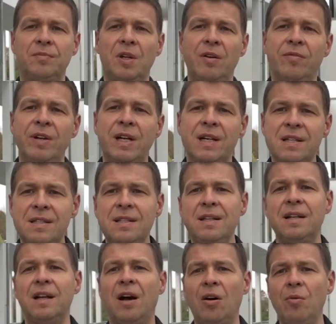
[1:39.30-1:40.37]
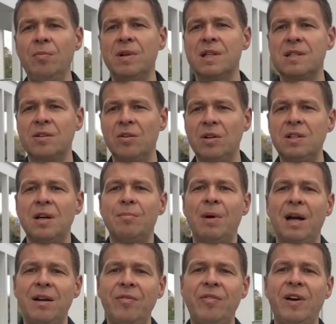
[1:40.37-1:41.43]
Wir Christen glauben, dass Gott am
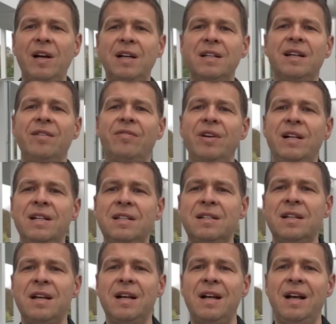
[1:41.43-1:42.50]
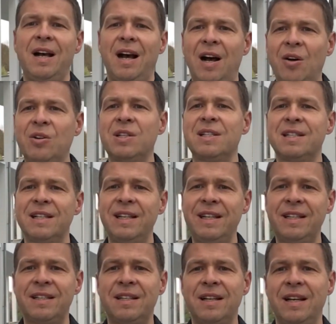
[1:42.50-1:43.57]
Anfang der Welt auch das
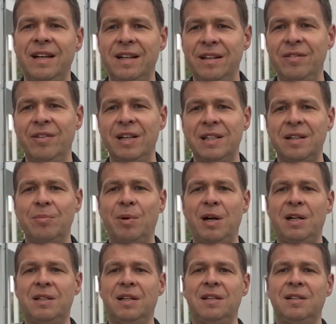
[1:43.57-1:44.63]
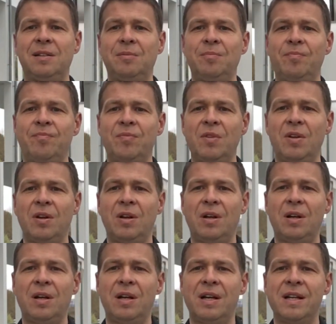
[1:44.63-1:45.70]
Licht in die Welt gebracht hat.
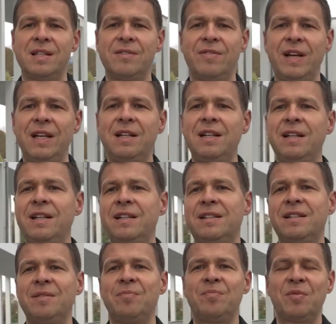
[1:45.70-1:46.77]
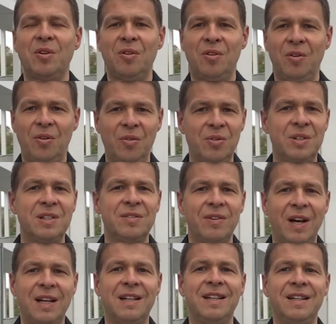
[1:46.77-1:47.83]
Es werde Licht und es
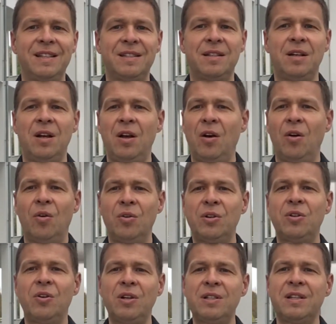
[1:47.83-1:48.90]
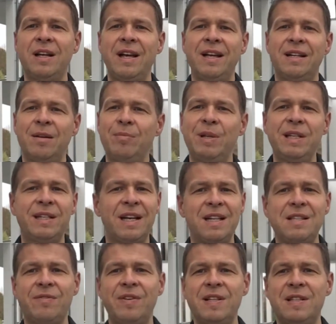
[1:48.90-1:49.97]
ward Licht. Und Gott, da bin ich
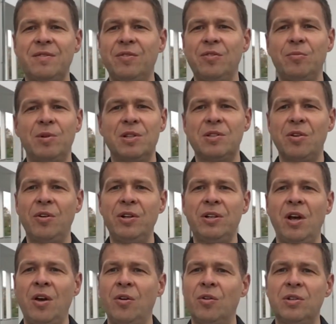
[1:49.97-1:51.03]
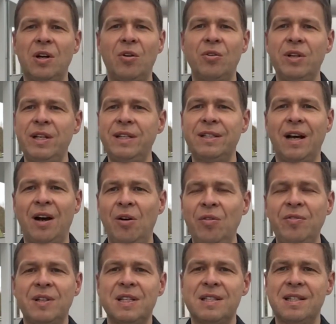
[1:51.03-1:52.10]
ganz fest von überzeugt, hört auch nicht
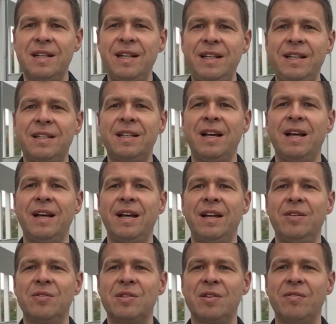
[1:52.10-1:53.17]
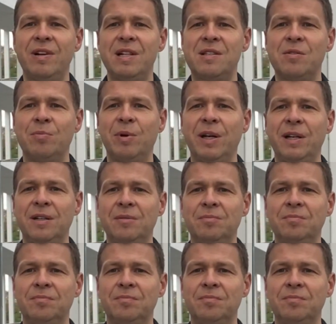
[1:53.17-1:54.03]
auf, das Licht in unsere Welt zu bringen.